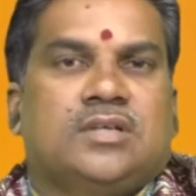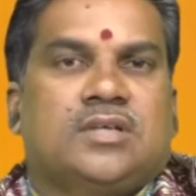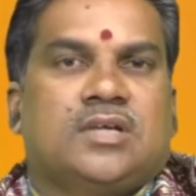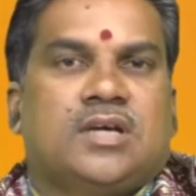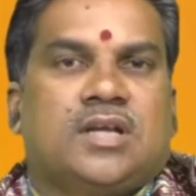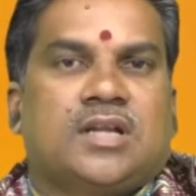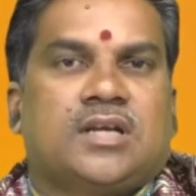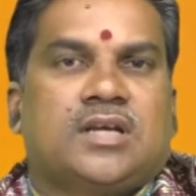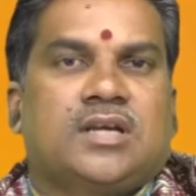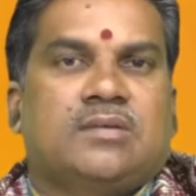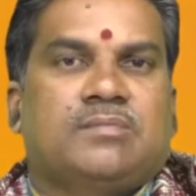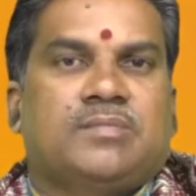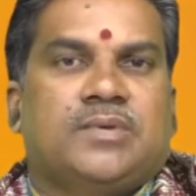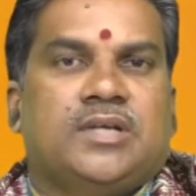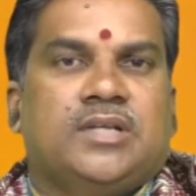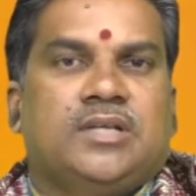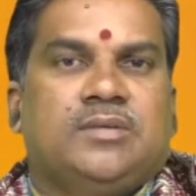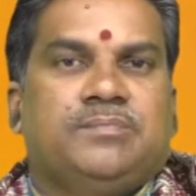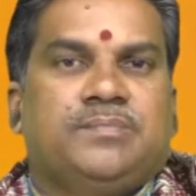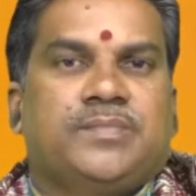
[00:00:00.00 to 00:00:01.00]
కాలం
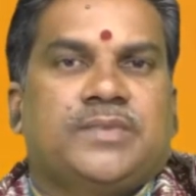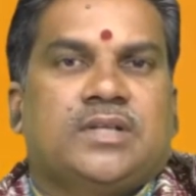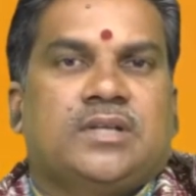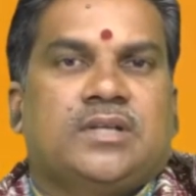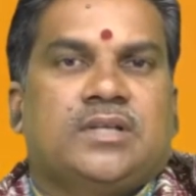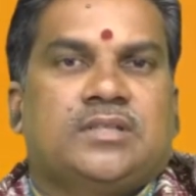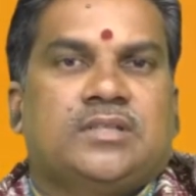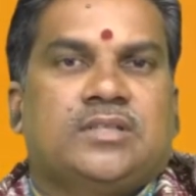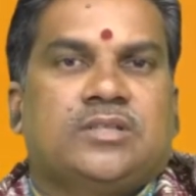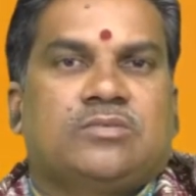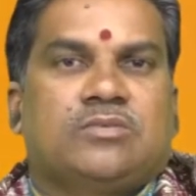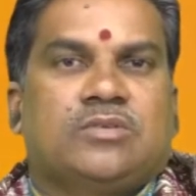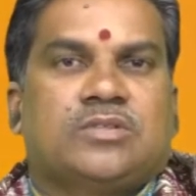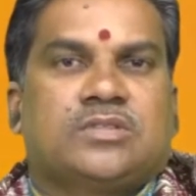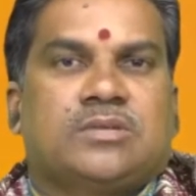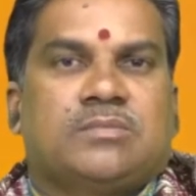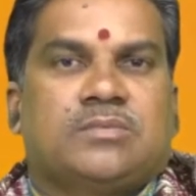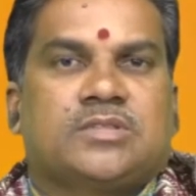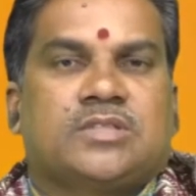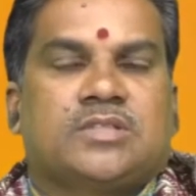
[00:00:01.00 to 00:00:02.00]
గడపండి లేదంటే కొన్ని
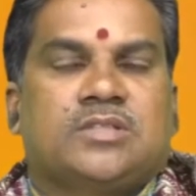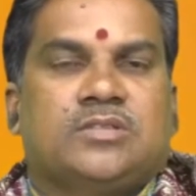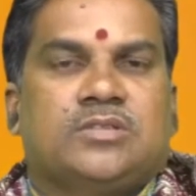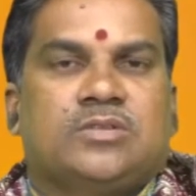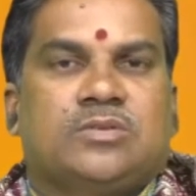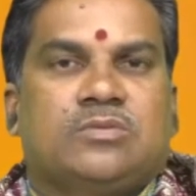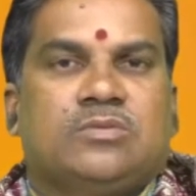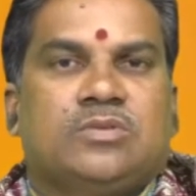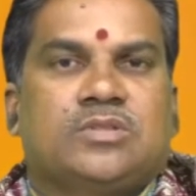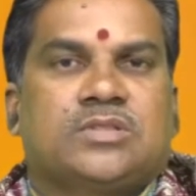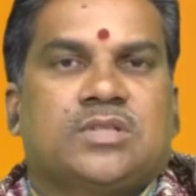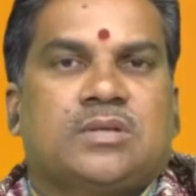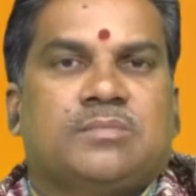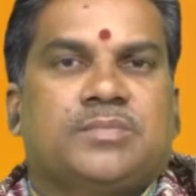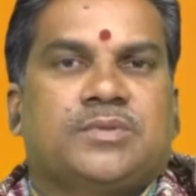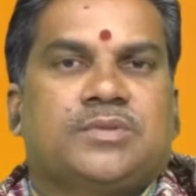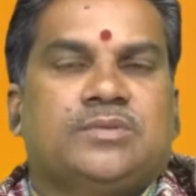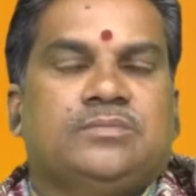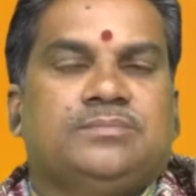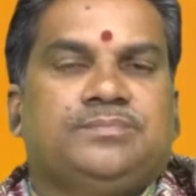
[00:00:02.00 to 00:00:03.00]
సమస్యలను ఎదుర్కోక
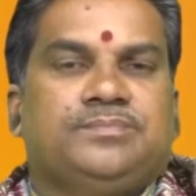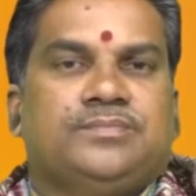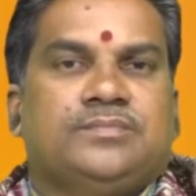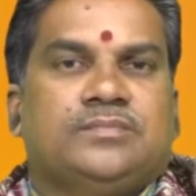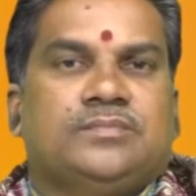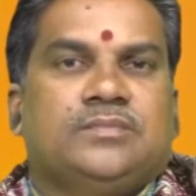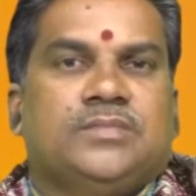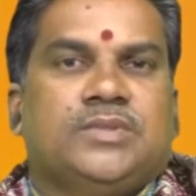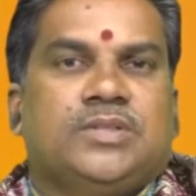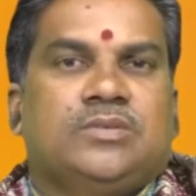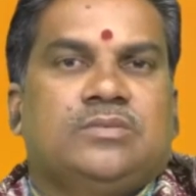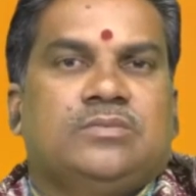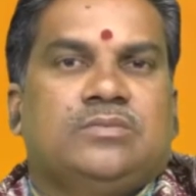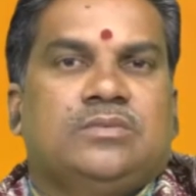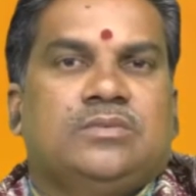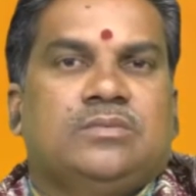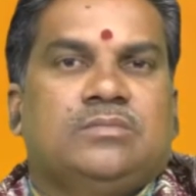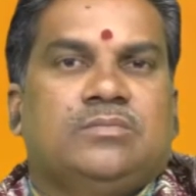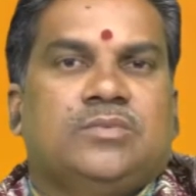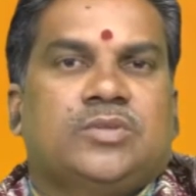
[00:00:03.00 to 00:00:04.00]
తప్పదు మీరు
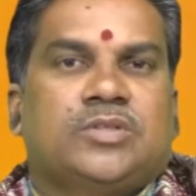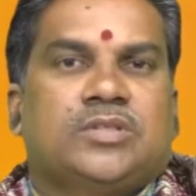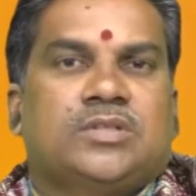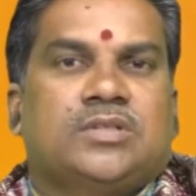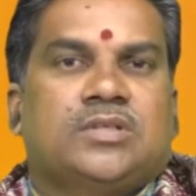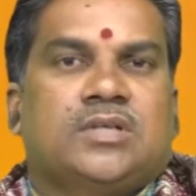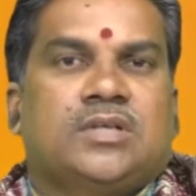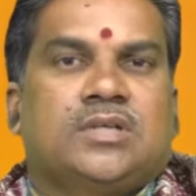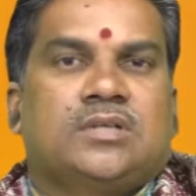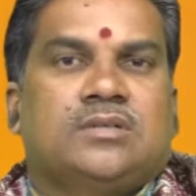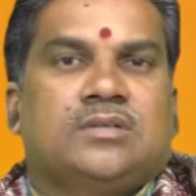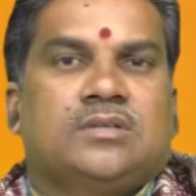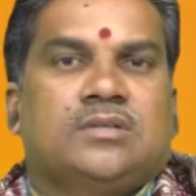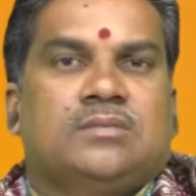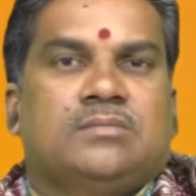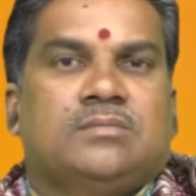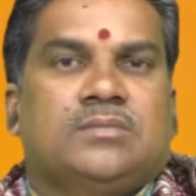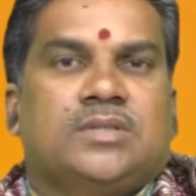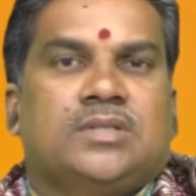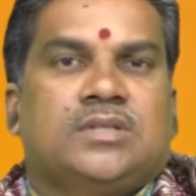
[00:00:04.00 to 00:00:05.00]
ముఖ్యంగా
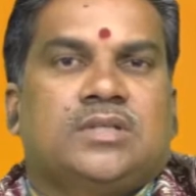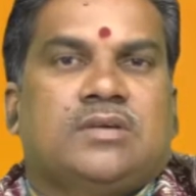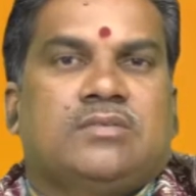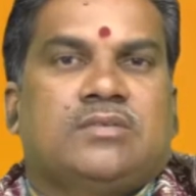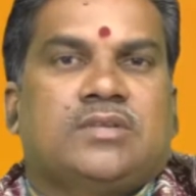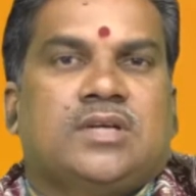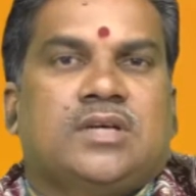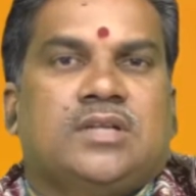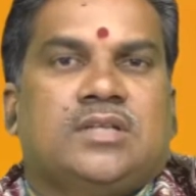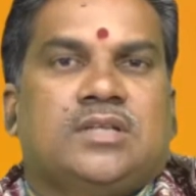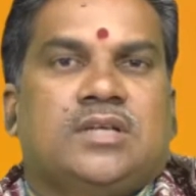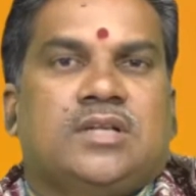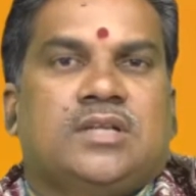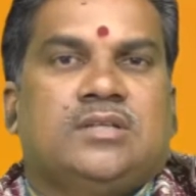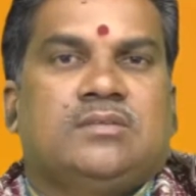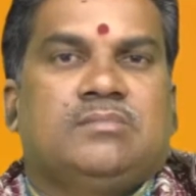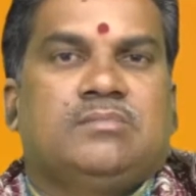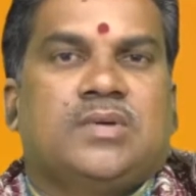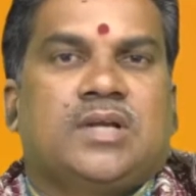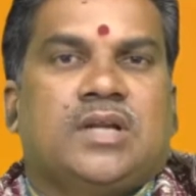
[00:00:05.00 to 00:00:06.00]
మరి
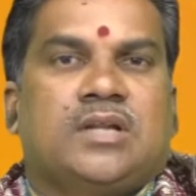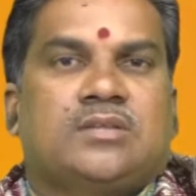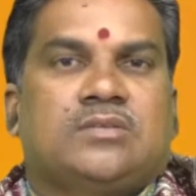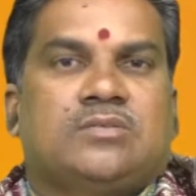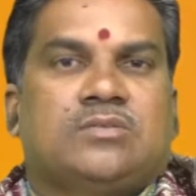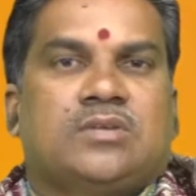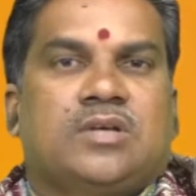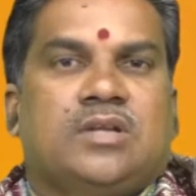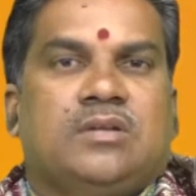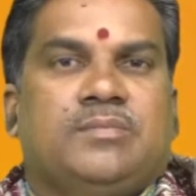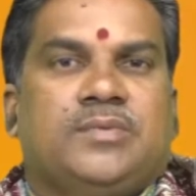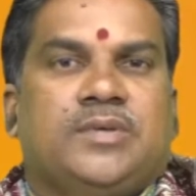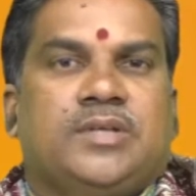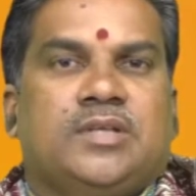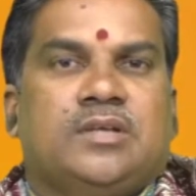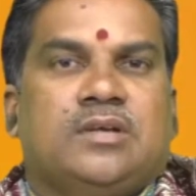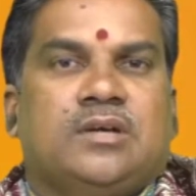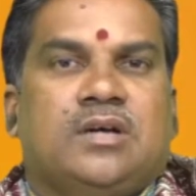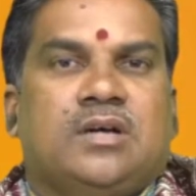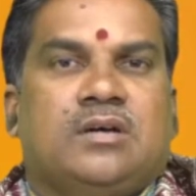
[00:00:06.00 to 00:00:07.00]
నవధాన్యాలని బెల్లంతో కలిపి
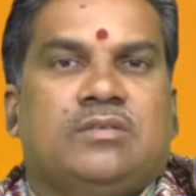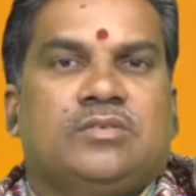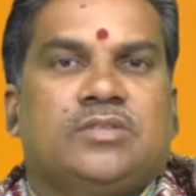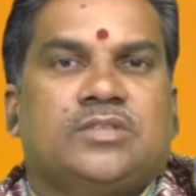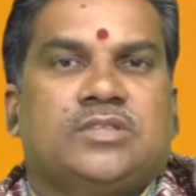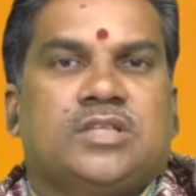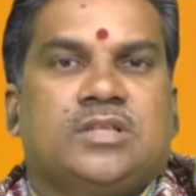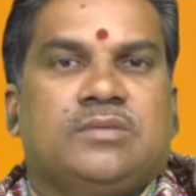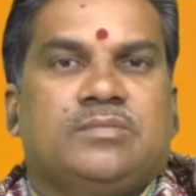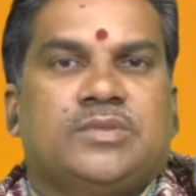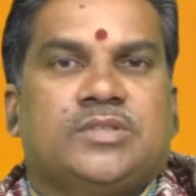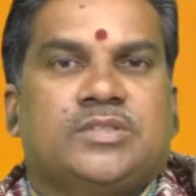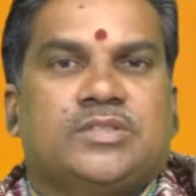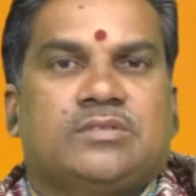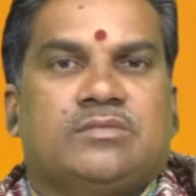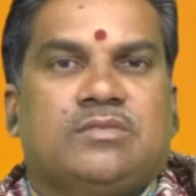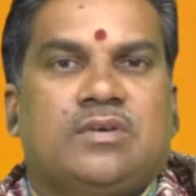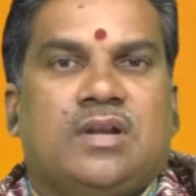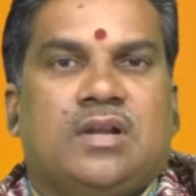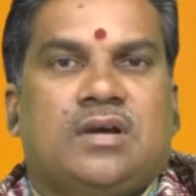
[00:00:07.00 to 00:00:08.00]
ఆవుకి
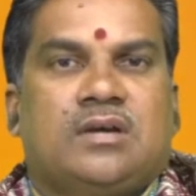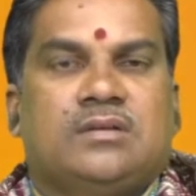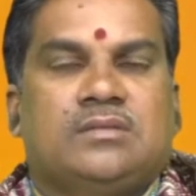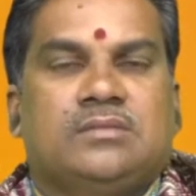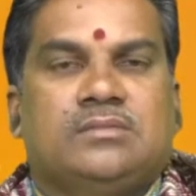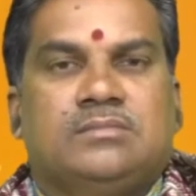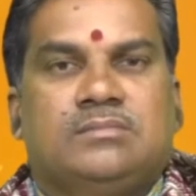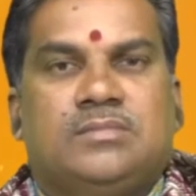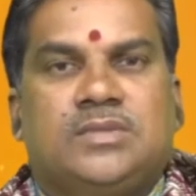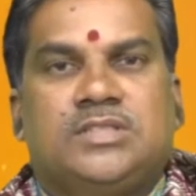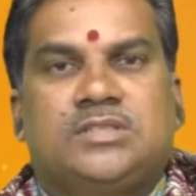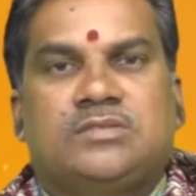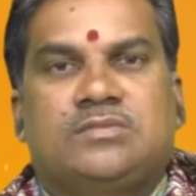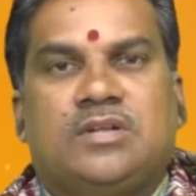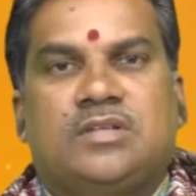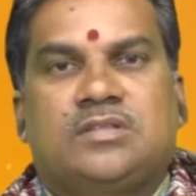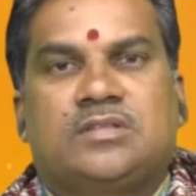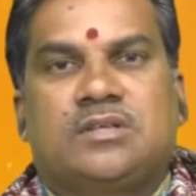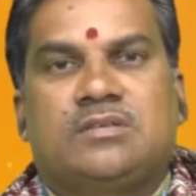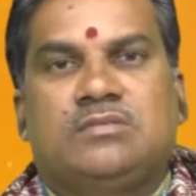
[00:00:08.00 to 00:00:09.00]
తినిపించడం వల్ల మంచి
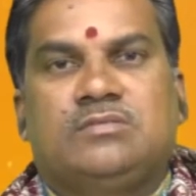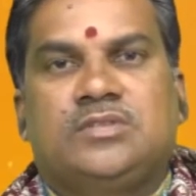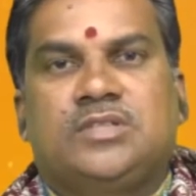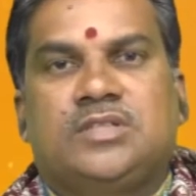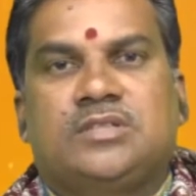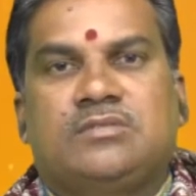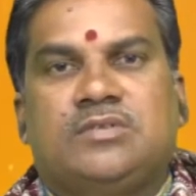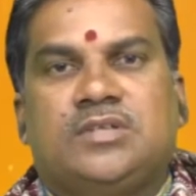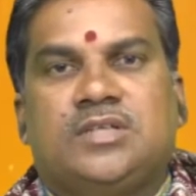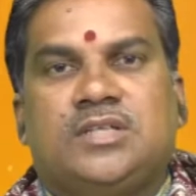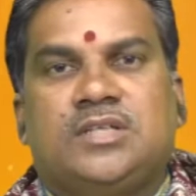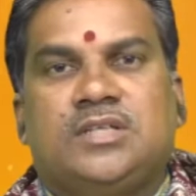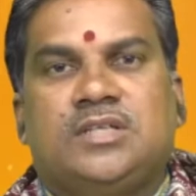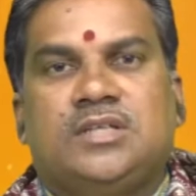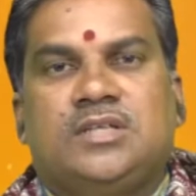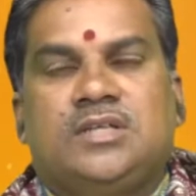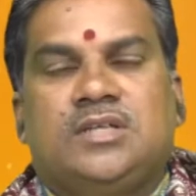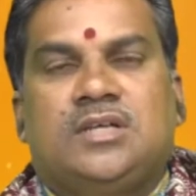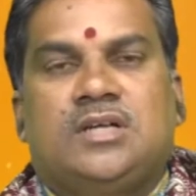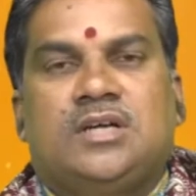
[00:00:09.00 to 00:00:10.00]
ఫలితాలు ఉండేటువంటి
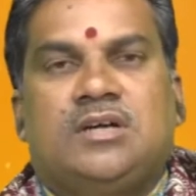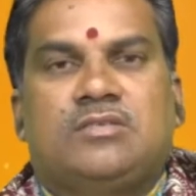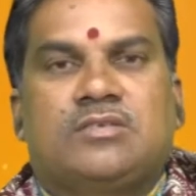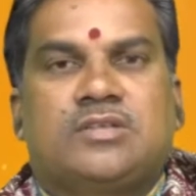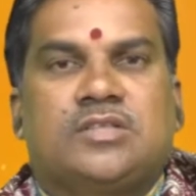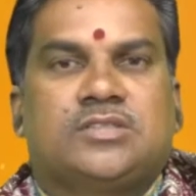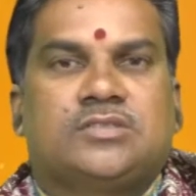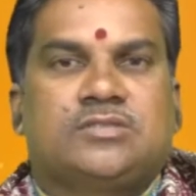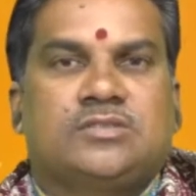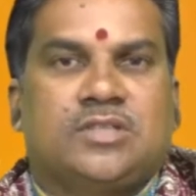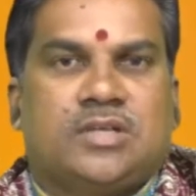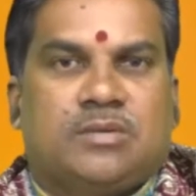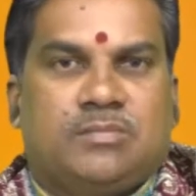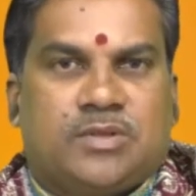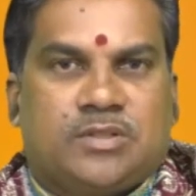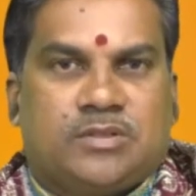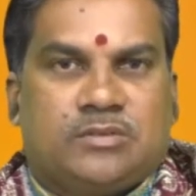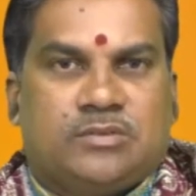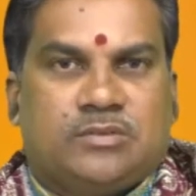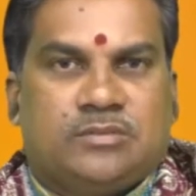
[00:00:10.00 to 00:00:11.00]
అవకాశం
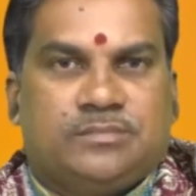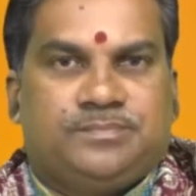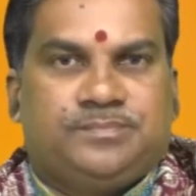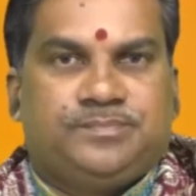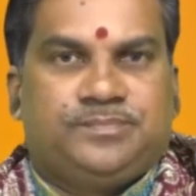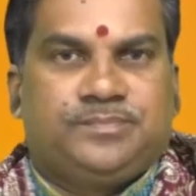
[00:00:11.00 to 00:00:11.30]
కనబడుతుంది